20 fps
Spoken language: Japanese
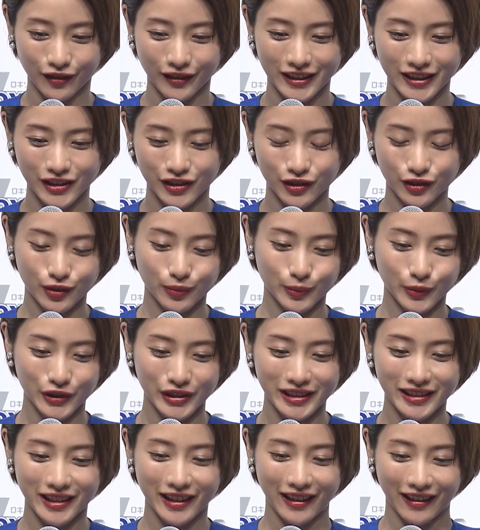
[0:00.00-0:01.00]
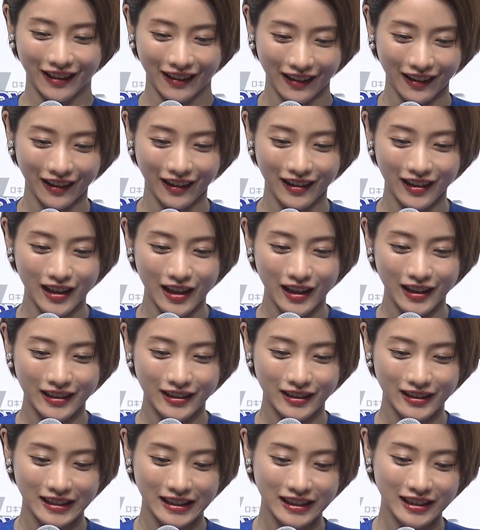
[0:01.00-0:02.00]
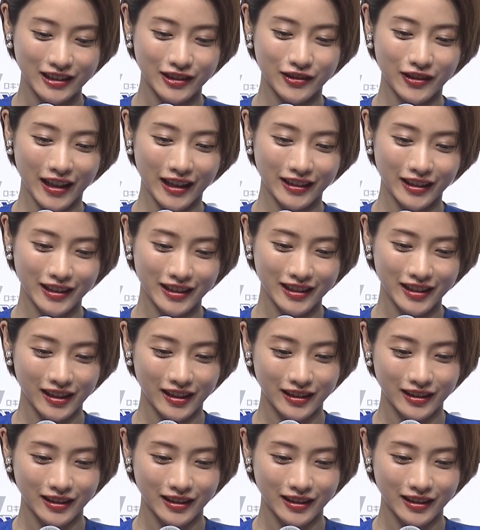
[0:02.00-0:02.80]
うん、一瞬蒸してからいい具合に